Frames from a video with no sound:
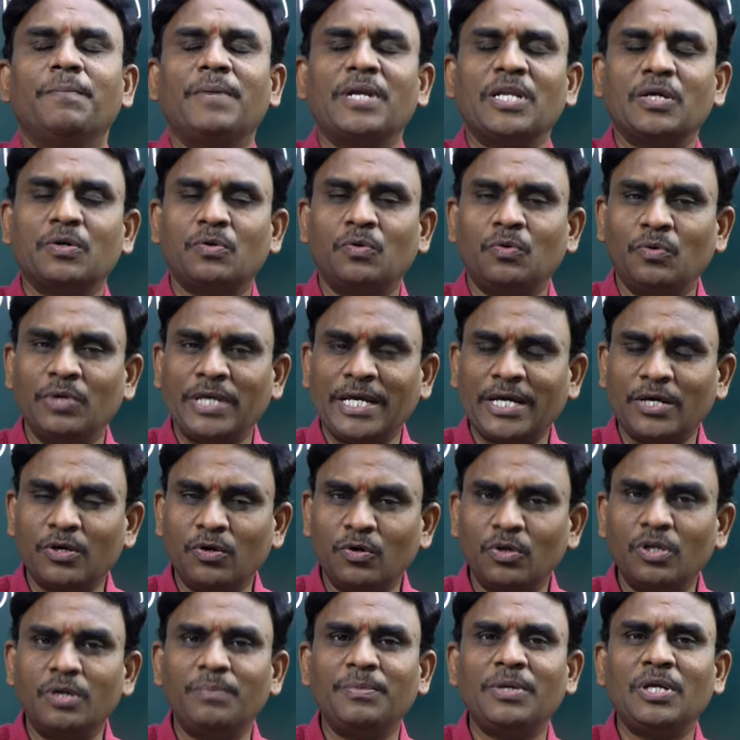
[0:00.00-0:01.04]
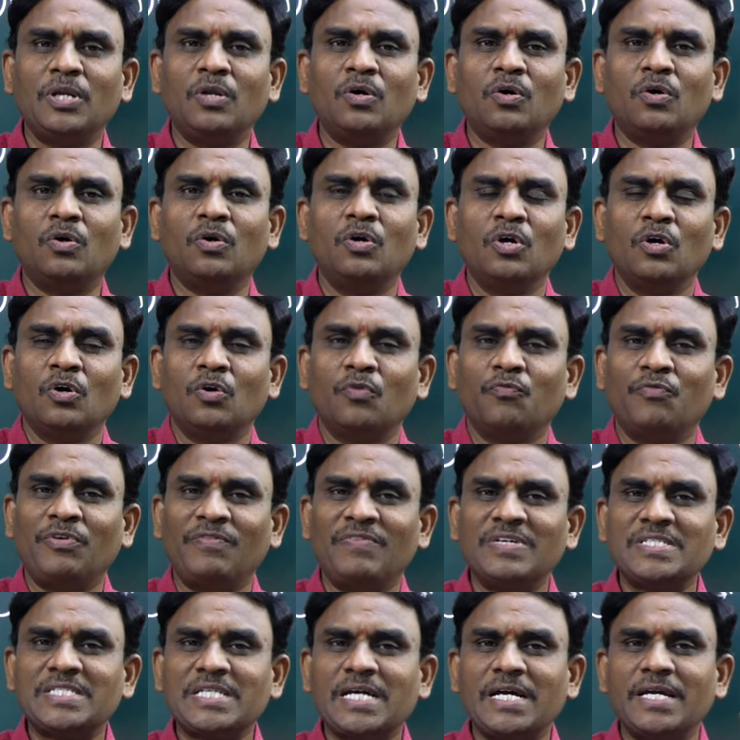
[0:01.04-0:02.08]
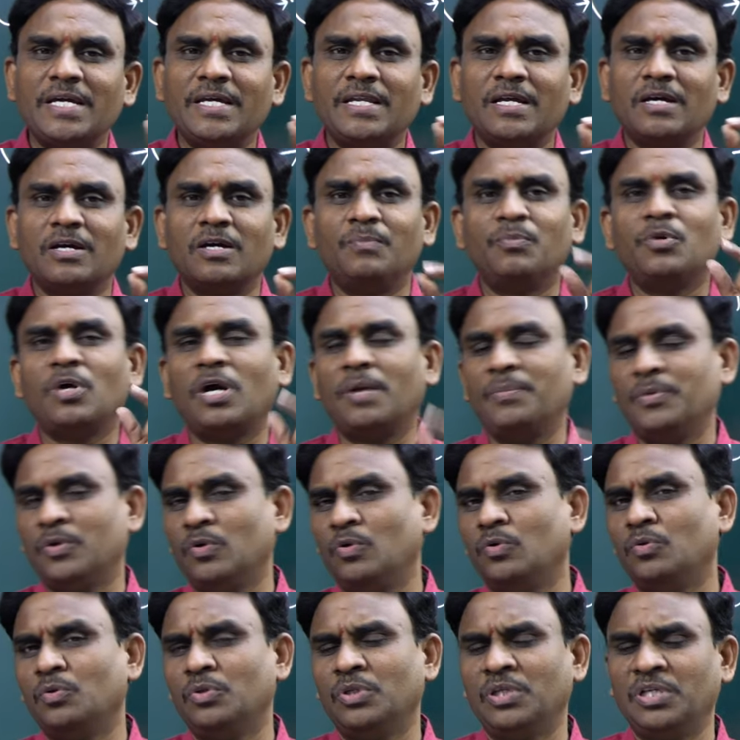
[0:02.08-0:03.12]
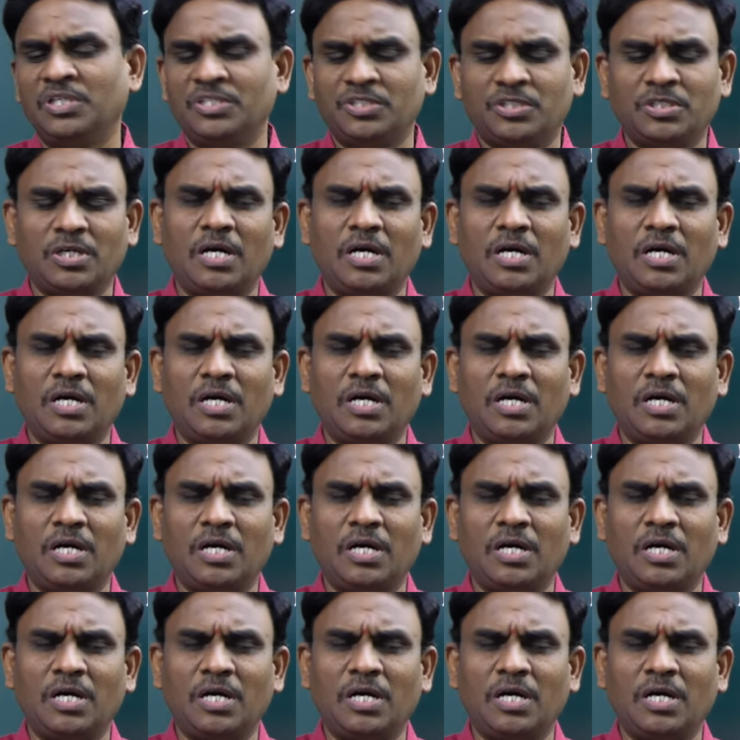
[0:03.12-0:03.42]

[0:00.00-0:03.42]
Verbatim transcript: మనకు ఎకానమీలో వ్యవసాయ రంగం టాపిక్ ఉంటుంది